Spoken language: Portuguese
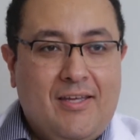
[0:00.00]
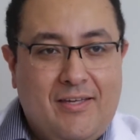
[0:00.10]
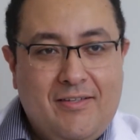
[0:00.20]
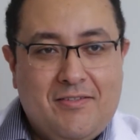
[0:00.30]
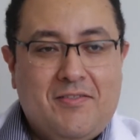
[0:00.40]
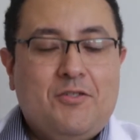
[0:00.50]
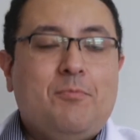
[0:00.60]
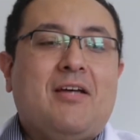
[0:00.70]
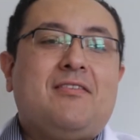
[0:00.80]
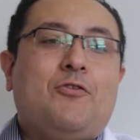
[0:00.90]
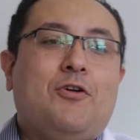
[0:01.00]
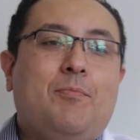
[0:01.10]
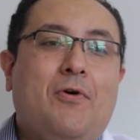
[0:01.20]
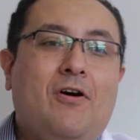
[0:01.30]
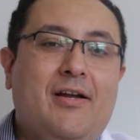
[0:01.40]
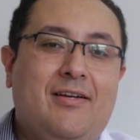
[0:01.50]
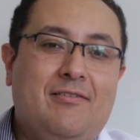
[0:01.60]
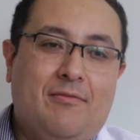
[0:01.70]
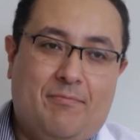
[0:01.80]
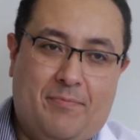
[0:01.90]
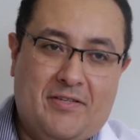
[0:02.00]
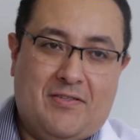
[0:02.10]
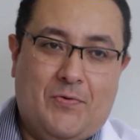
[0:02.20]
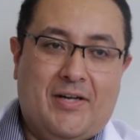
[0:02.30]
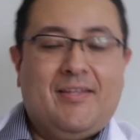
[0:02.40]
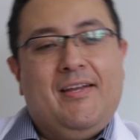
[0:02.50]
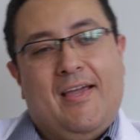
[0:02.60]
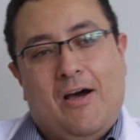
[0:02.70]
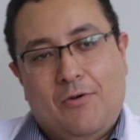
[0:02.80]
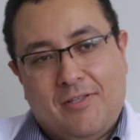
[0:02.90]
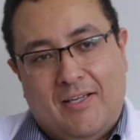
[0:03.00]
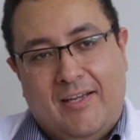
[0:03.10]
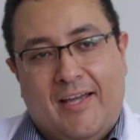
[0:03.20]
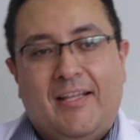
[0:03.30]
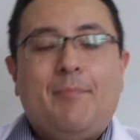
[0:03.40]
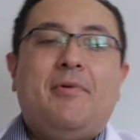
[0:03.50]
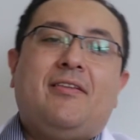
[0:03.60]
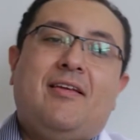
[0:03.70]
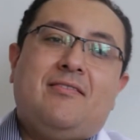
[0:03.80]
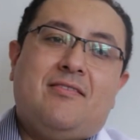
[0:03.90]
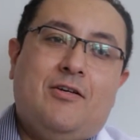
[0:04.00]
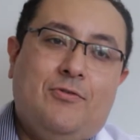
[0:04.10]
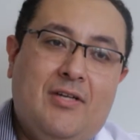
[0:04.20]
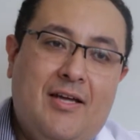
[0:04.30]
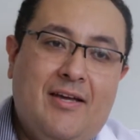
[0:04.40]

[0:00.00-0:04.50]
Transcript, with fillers: índice de massa corpórea, pressão arterial, que está ligada à hipertensão,